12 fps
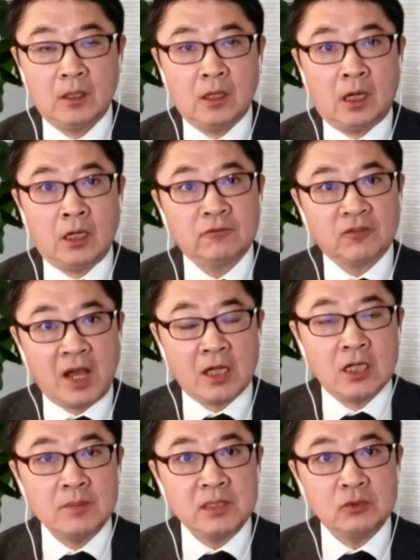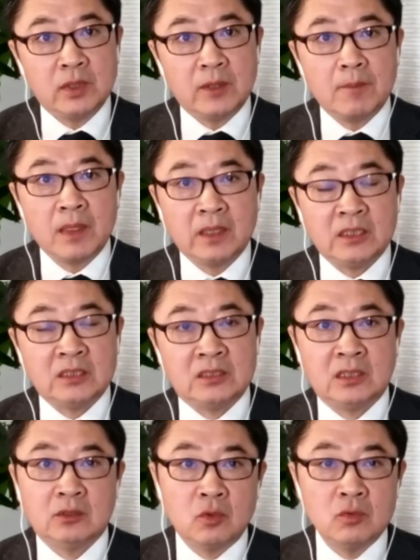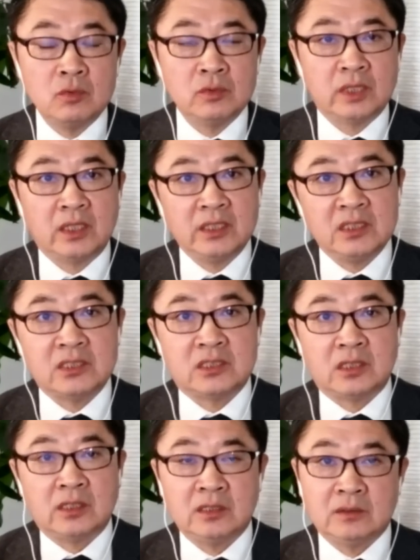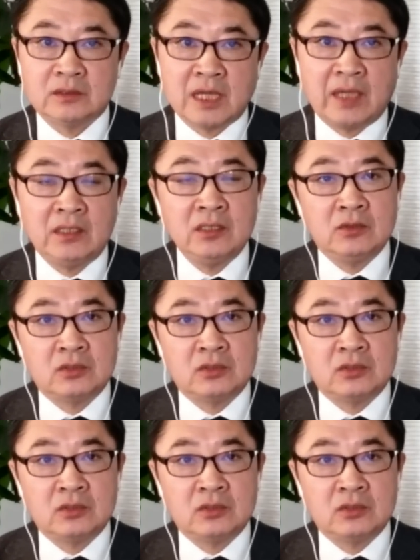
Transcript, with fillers: 而反革命罪。以及中共的历史，在一九